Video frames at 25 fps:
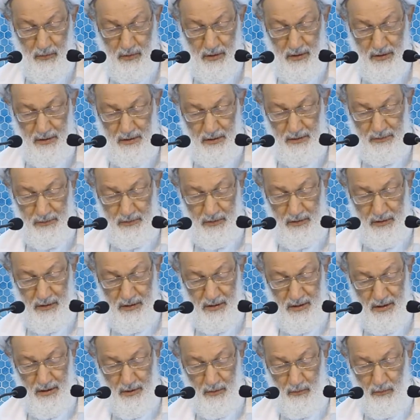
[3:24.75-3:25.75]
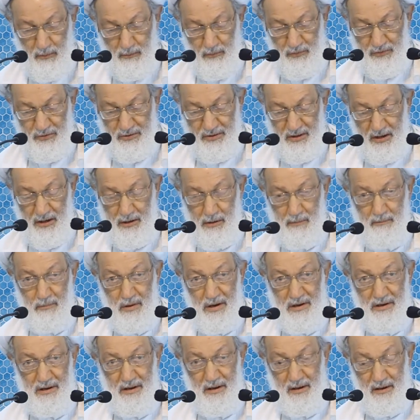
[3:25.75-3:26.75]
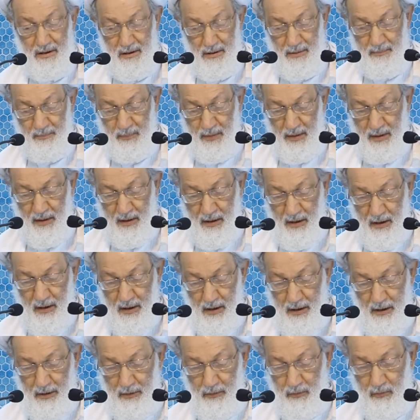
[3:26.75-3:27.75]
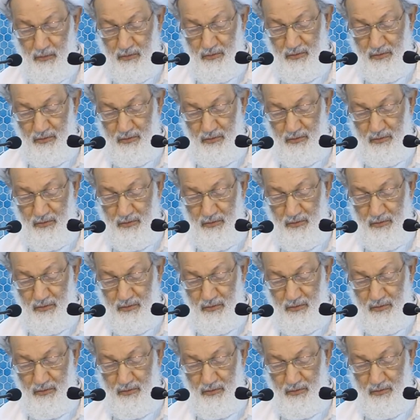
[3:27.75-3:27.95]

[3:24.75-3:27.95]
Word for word: وحاضرها ومستقبلها ان